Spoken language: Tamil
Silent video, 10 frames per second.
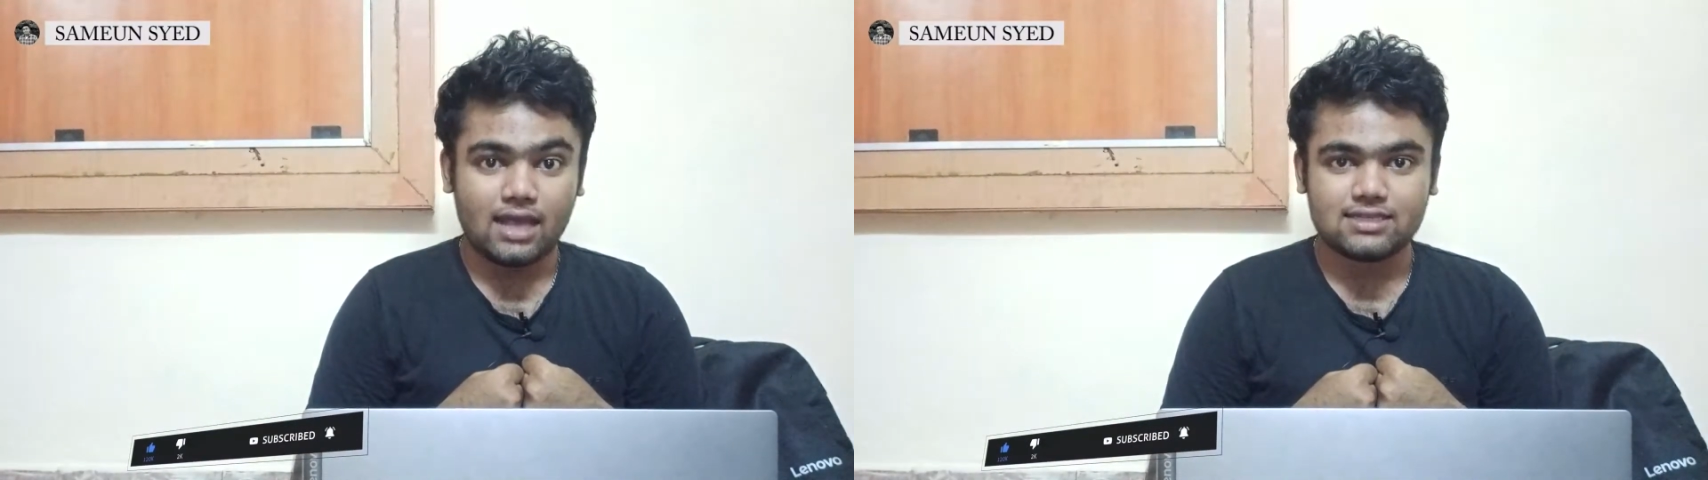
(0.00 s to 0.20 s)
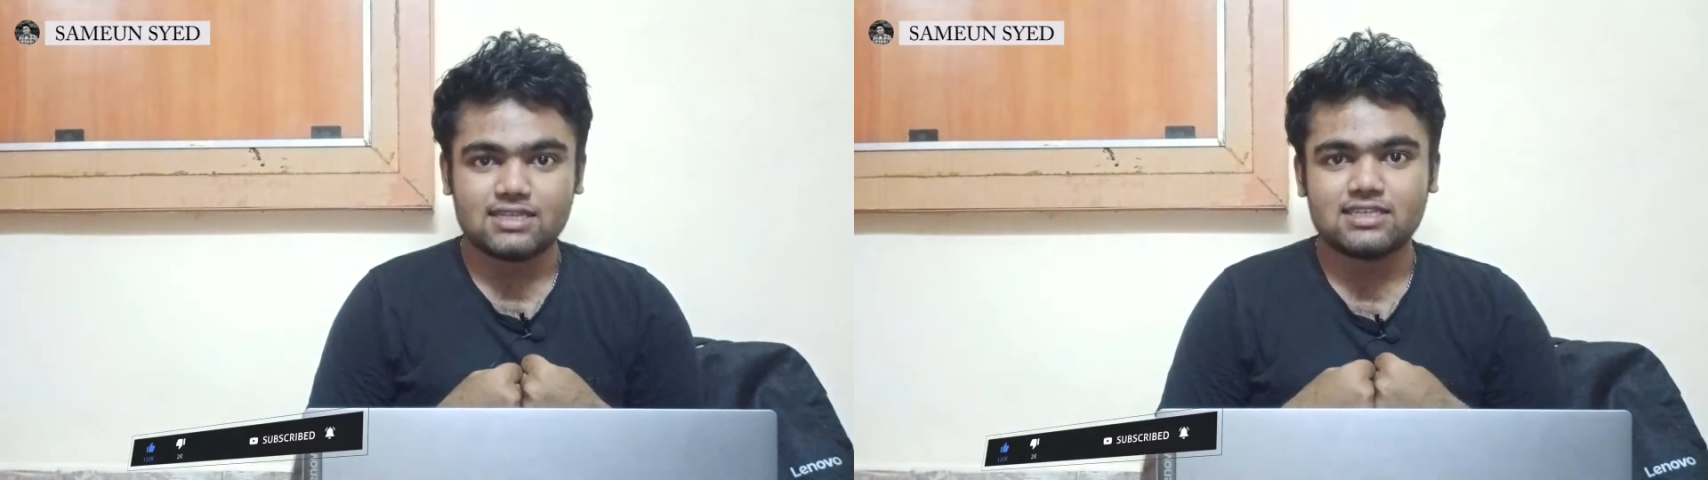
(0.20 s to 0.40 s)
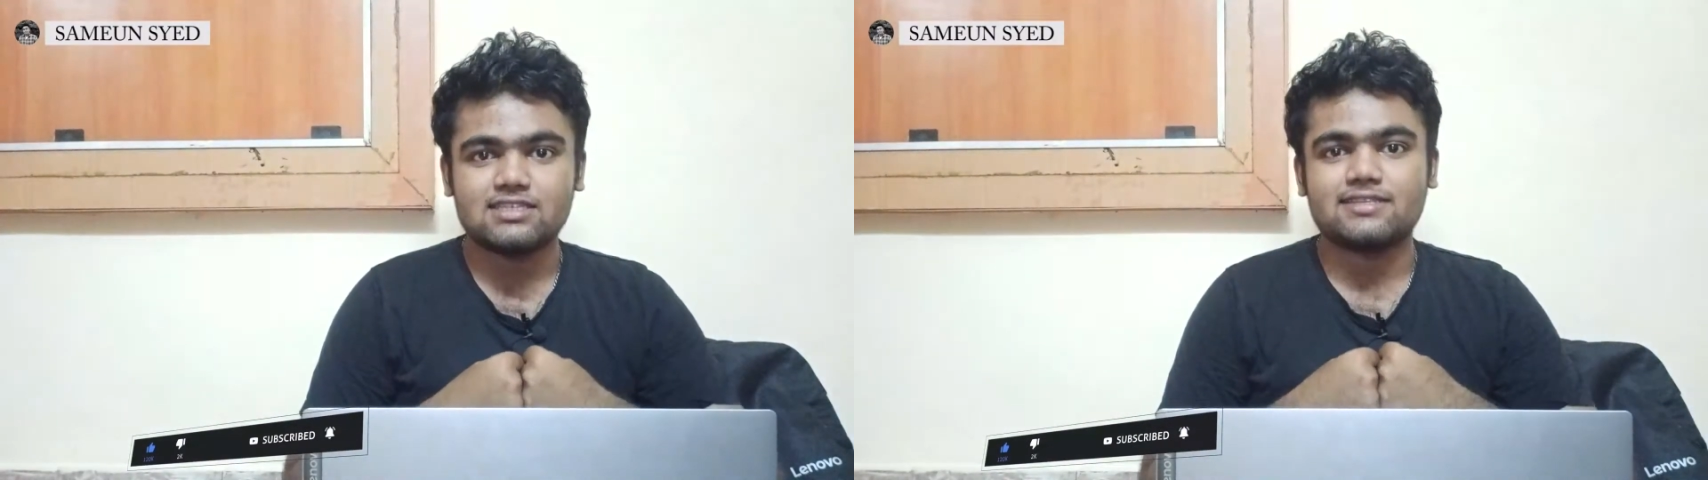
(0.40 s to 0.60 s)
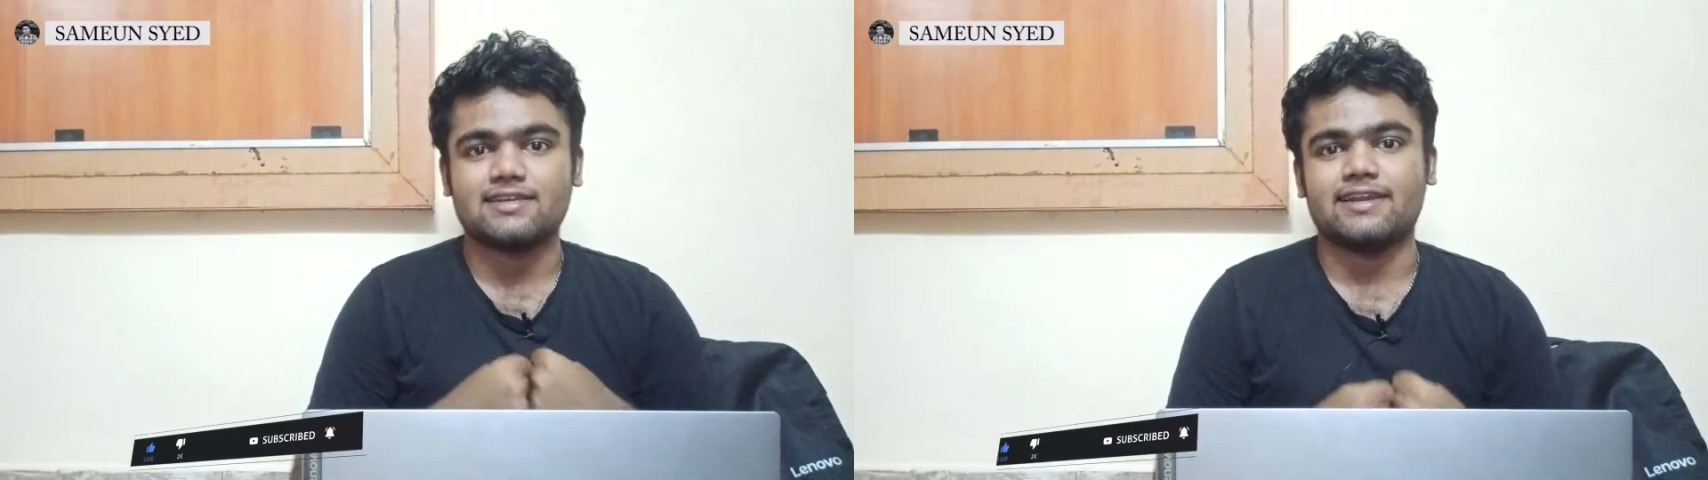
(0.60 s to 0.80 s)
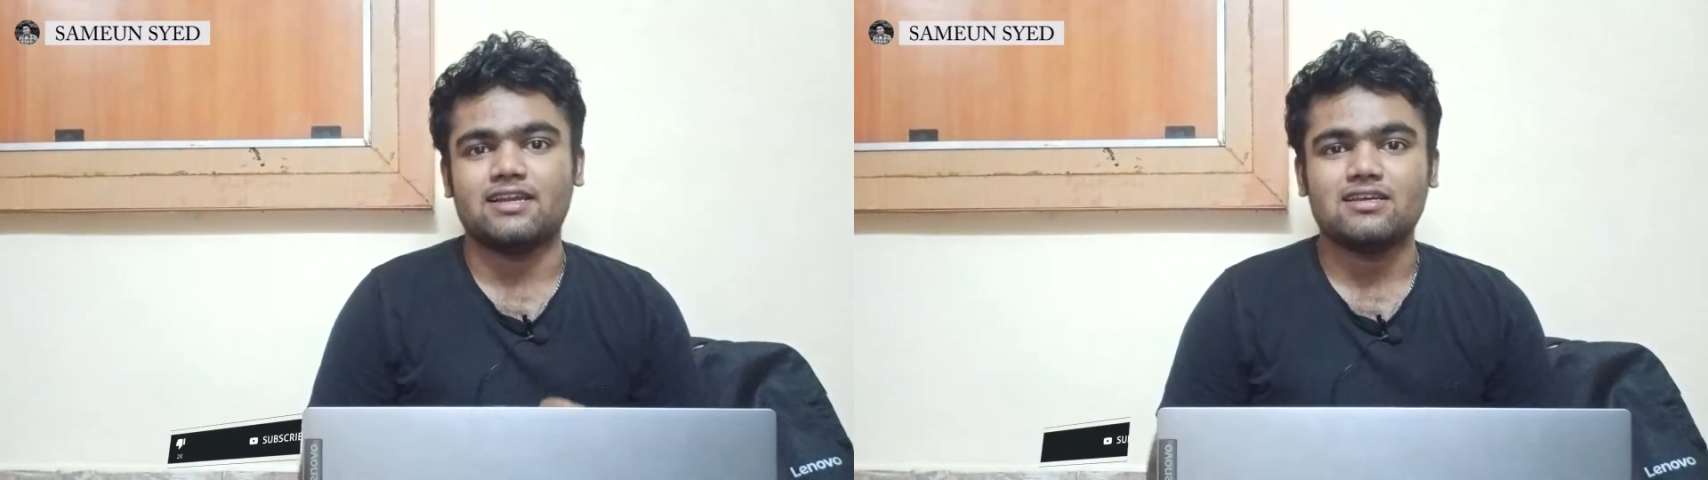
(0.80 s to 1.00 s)
அசாசின்ஸ்
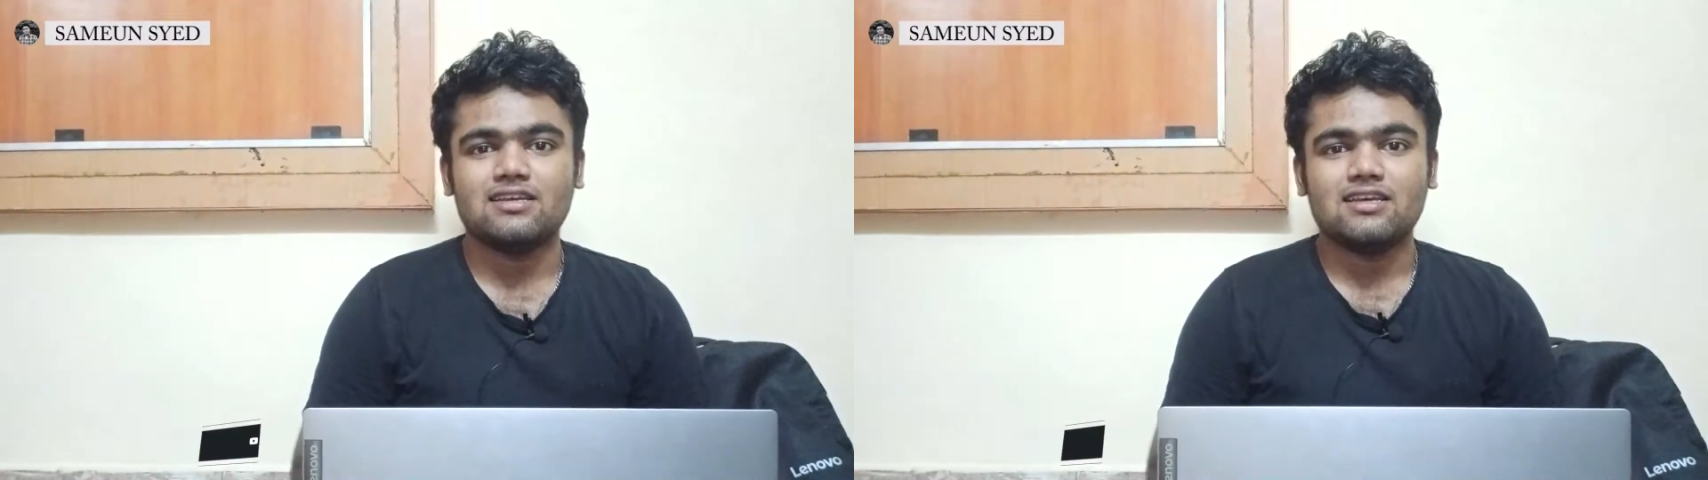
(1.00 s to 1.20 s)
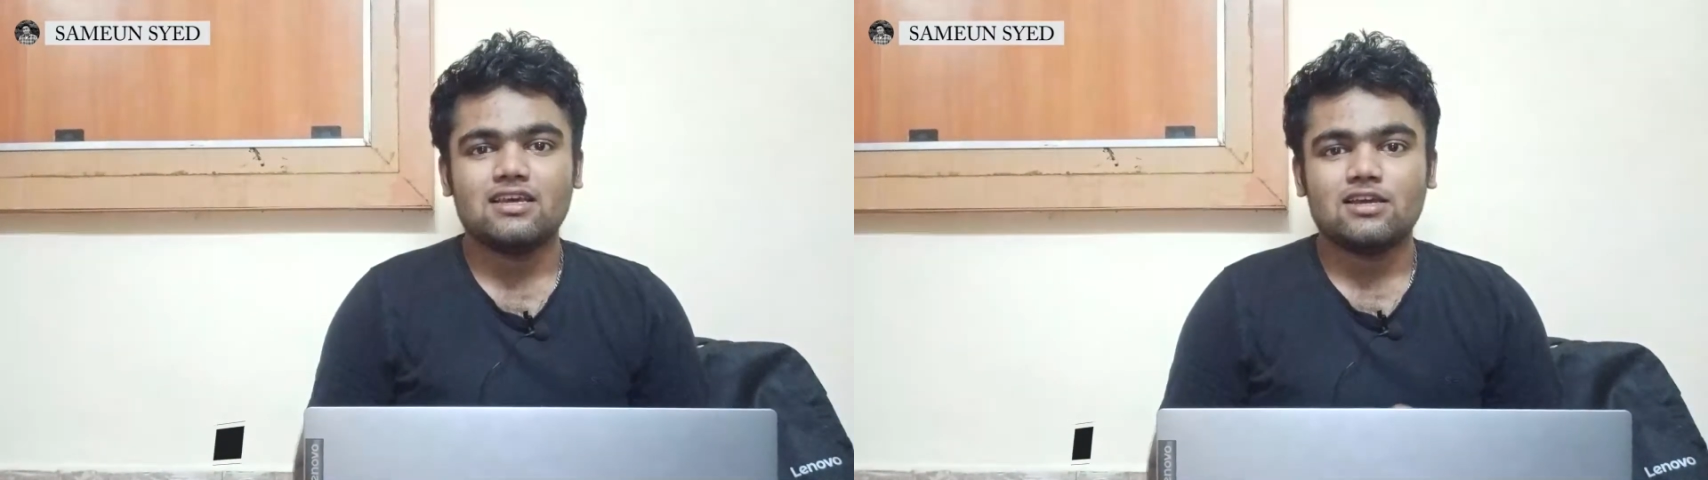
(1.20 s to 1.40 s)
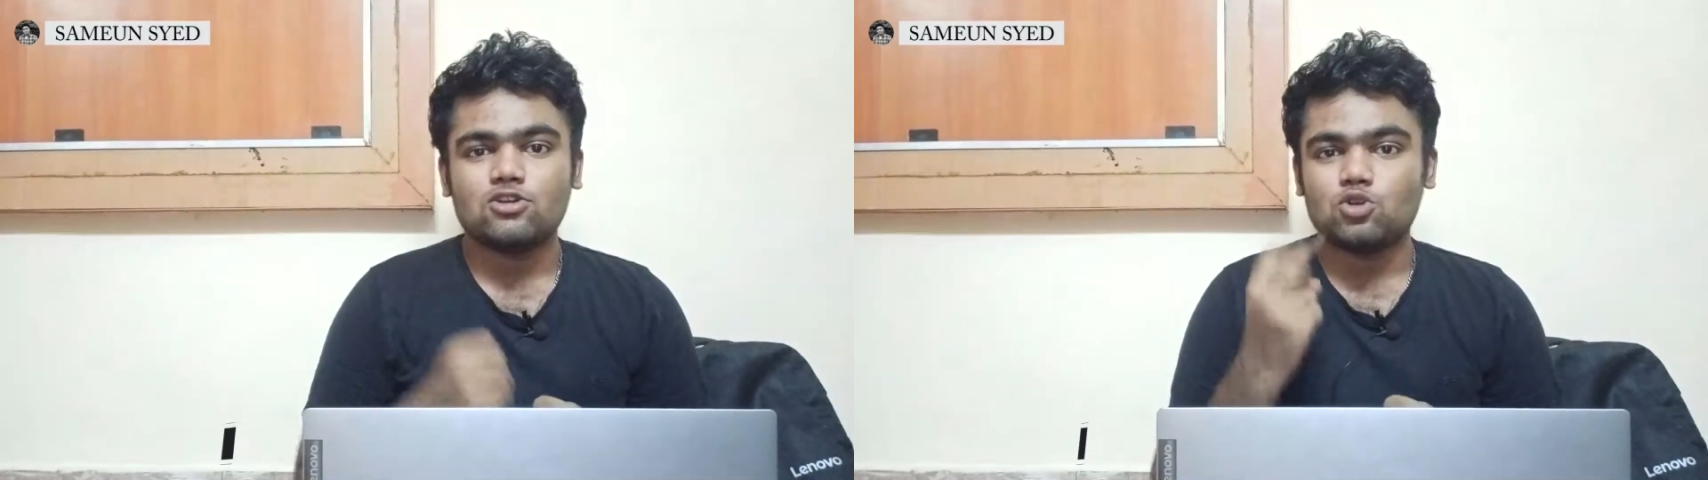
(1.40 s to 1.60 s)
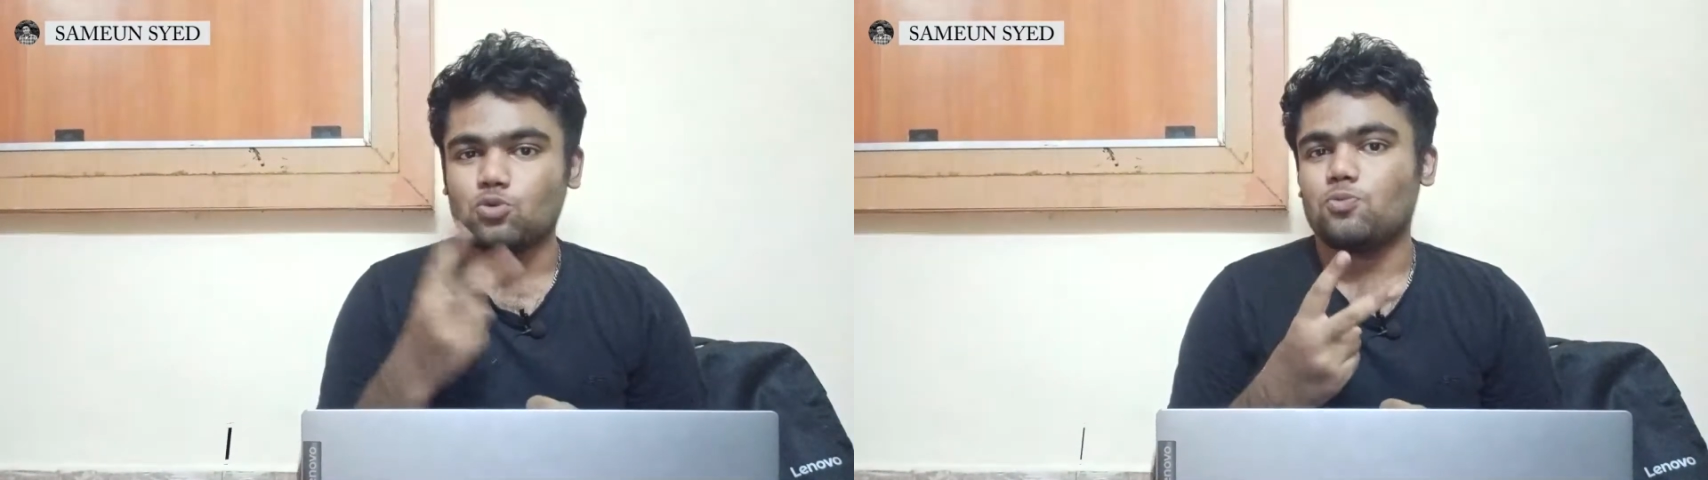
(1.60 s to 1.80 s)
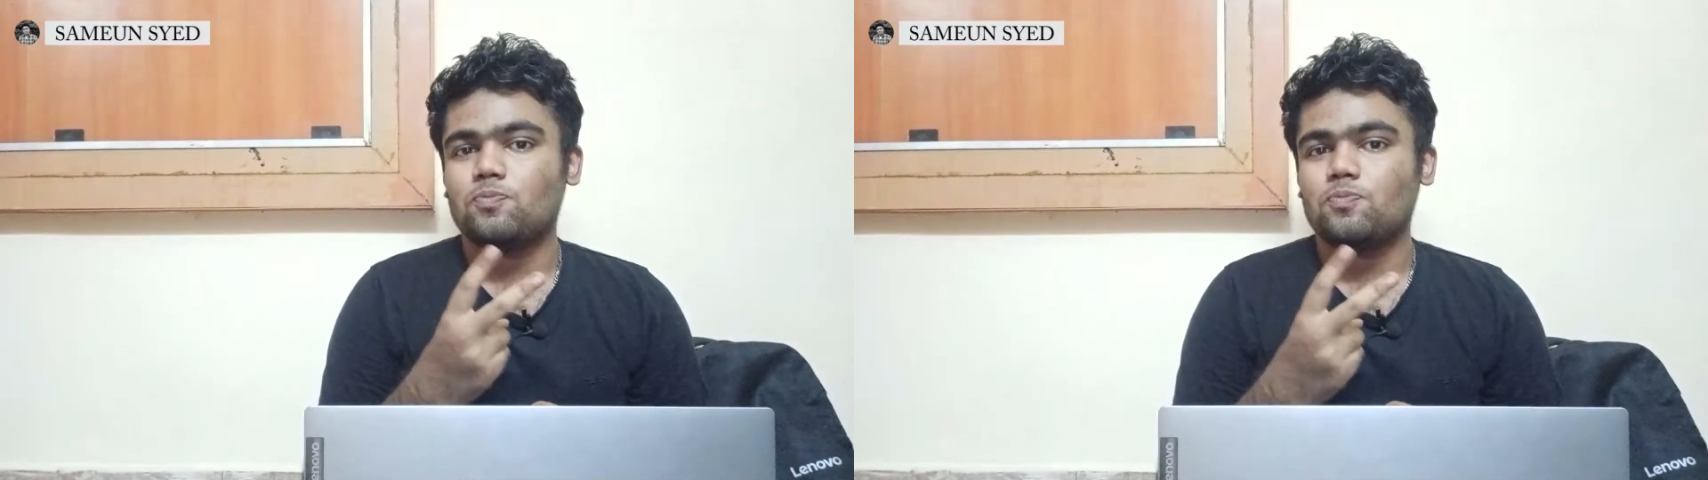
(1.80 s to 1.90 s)
ஸ்க்ரீடு டூ